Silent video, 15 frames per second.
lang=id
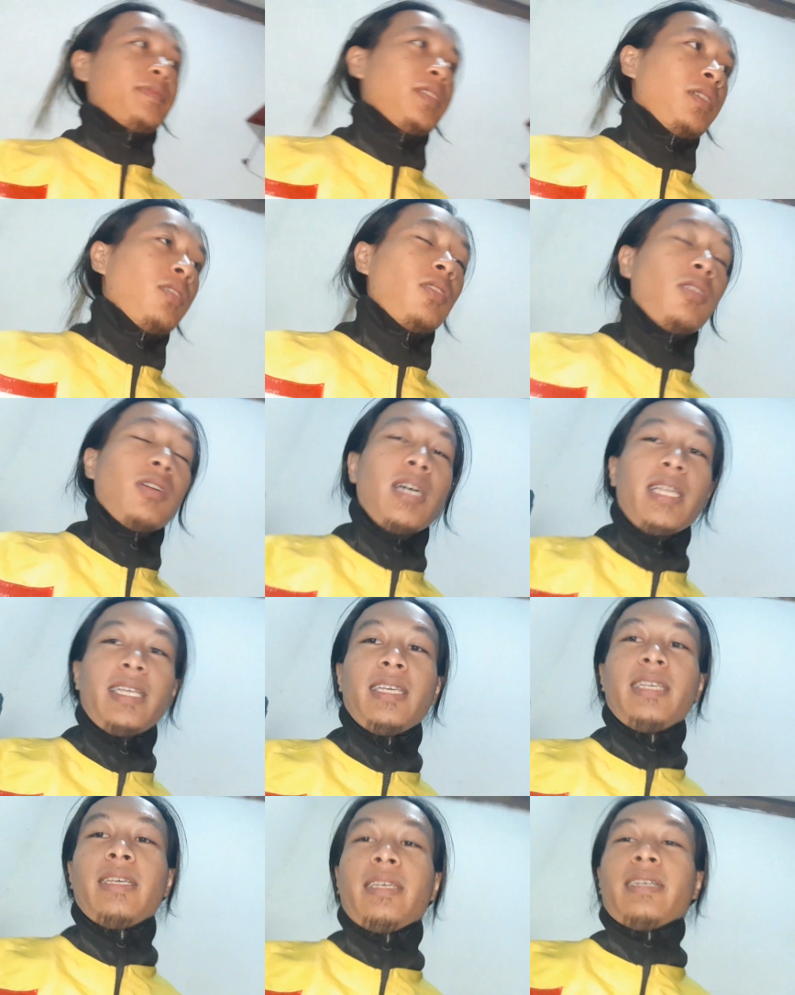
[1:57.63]
Engkau
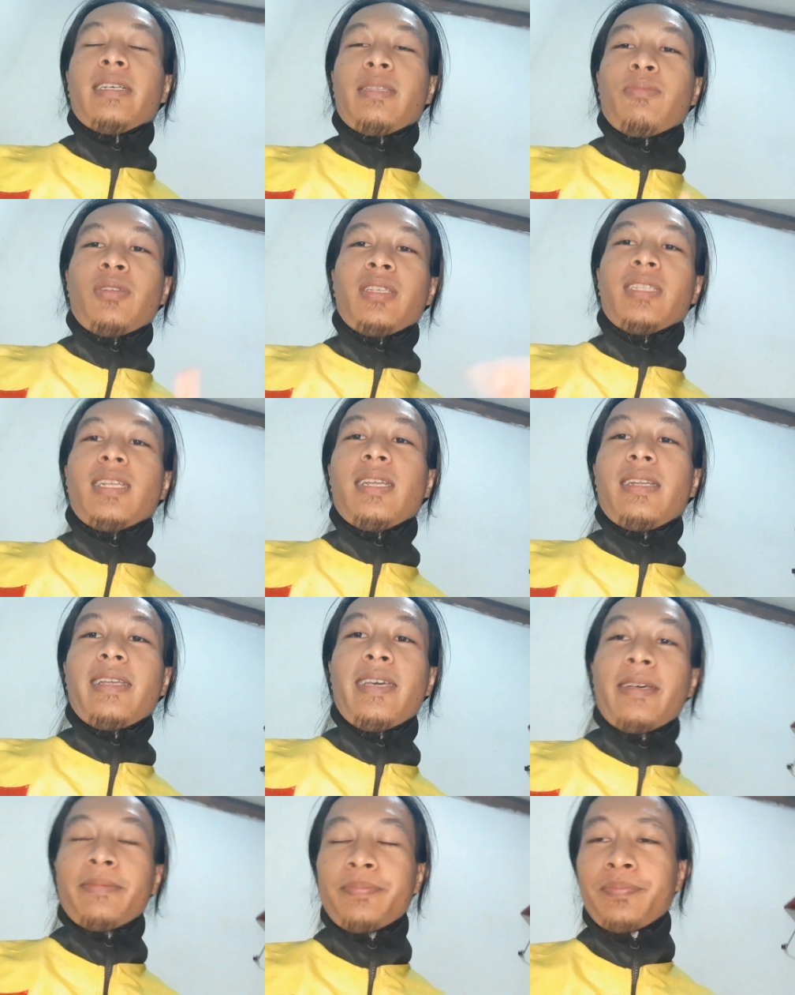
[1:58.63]
kari ketemu nang dalan
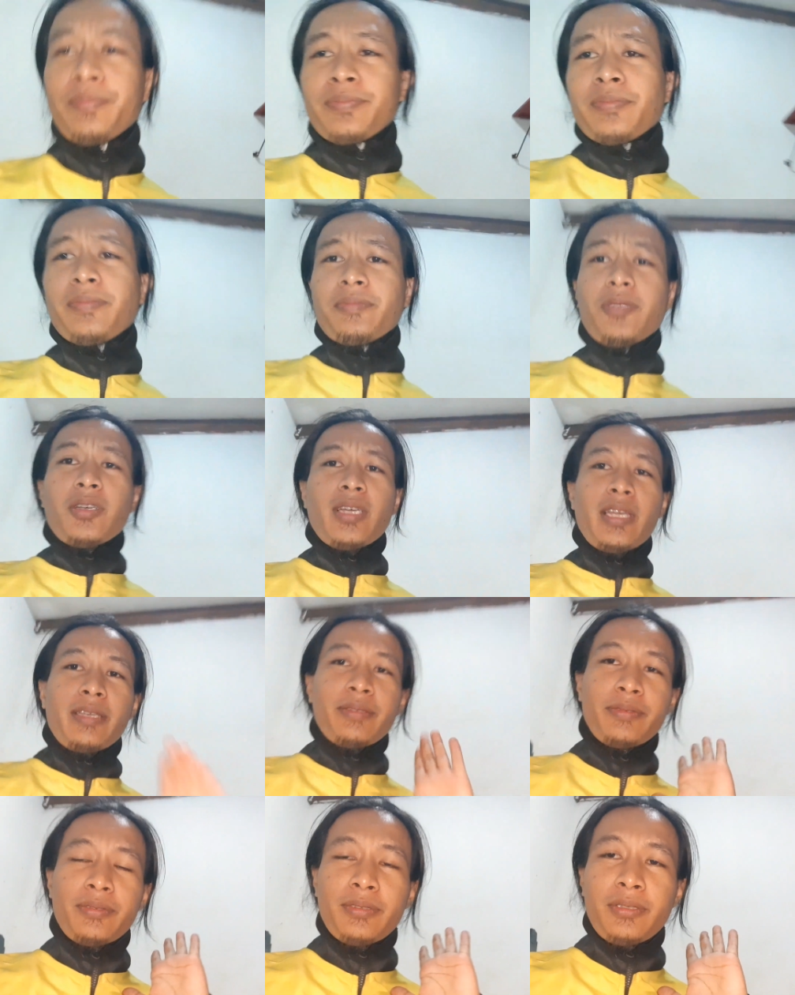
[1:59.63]
ya Oke, okay,
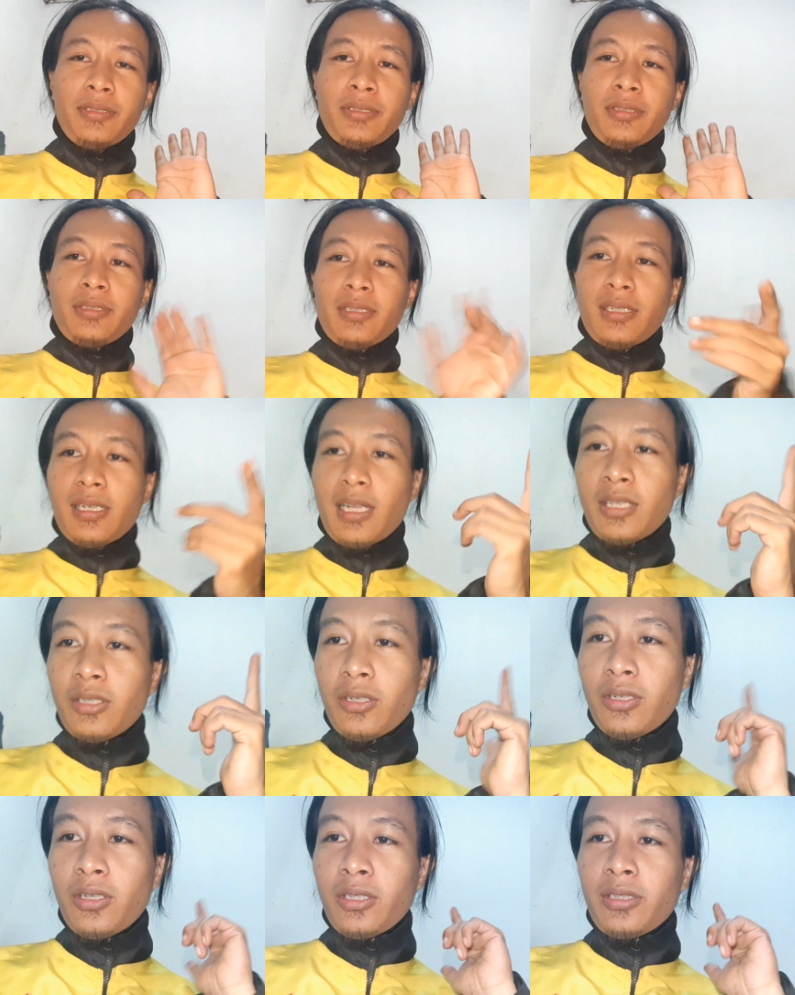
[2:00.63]

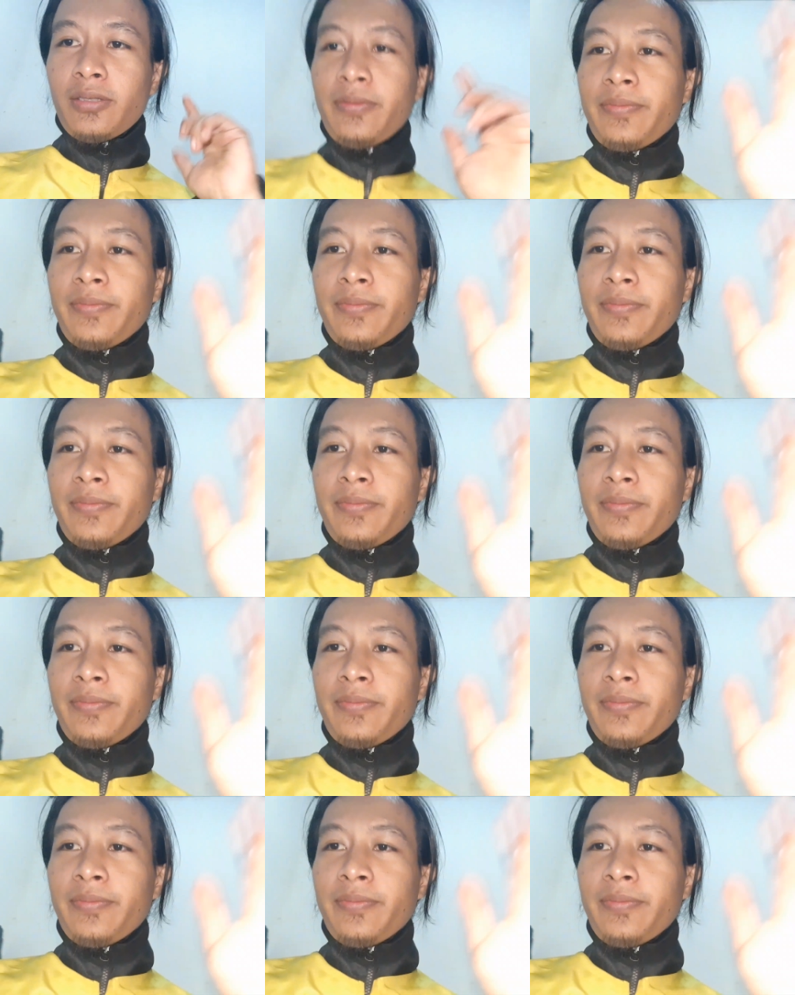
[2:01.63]
lanjut